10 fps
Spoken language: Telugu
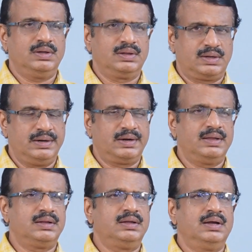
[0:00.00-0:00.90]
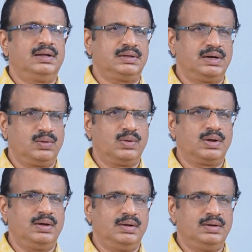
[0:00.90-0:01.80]
ఎందుకంటే అది అతనికి
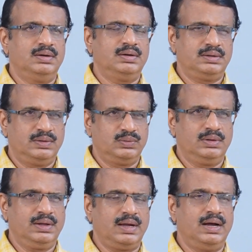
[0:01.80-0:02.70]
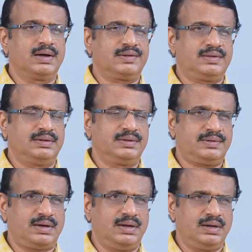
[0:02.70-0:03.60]
కూడా ఇదవుతుంది కాంగ్రెస్
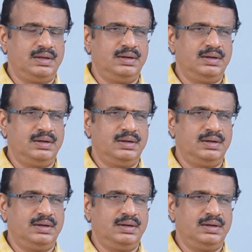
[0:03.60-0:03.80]
అధిష్టాన